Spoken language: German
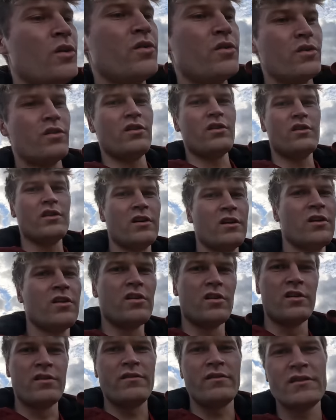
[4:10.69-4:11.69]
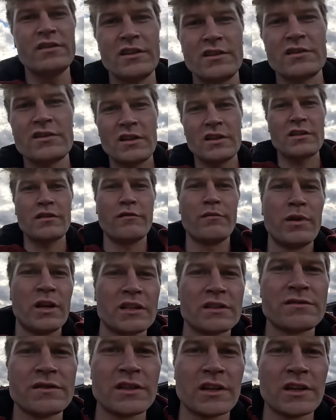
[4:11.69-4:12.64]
Und ja, wir sehen uns gleich auf dem Platz